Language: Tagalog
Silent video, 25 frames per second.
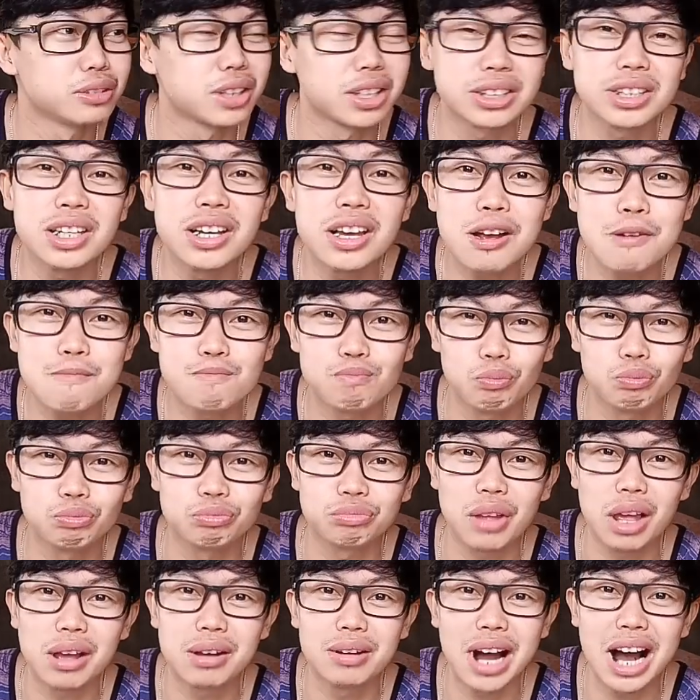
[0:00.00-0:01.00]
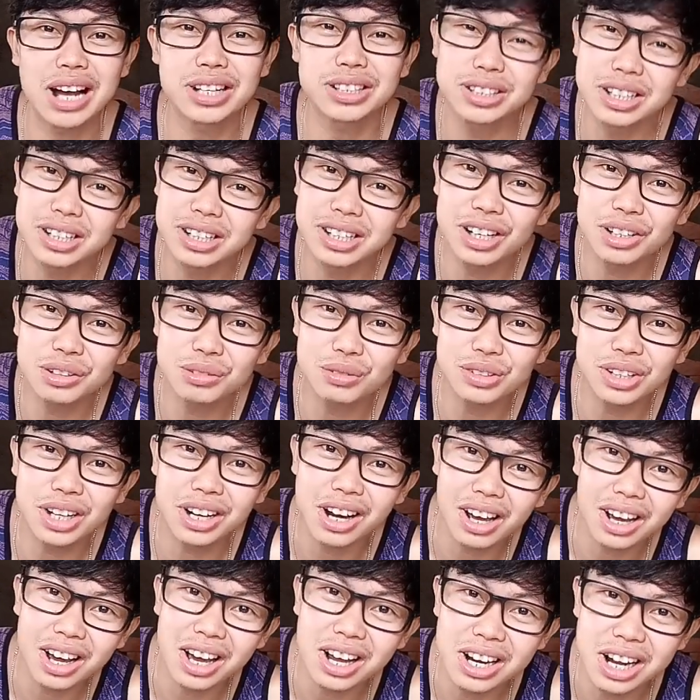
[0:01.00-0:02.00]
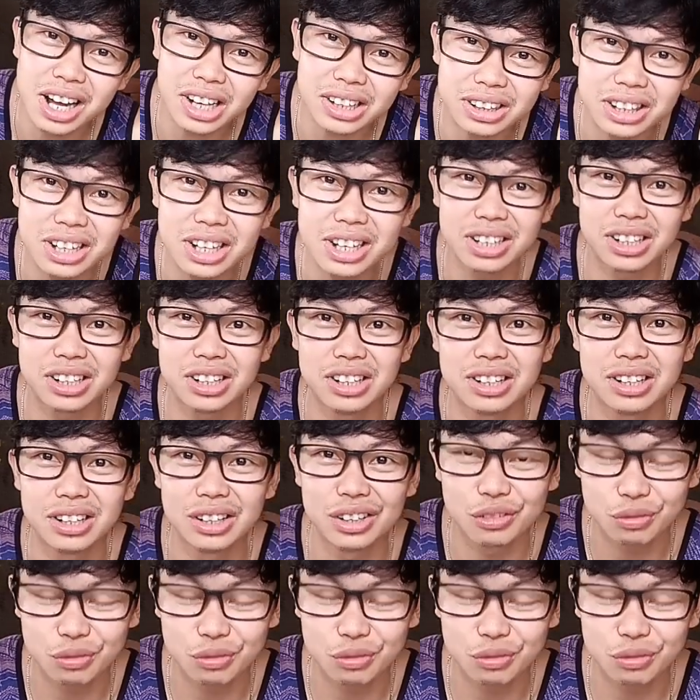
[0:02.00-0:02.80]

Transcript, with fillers: Kasi asin lang yung nilagay natin.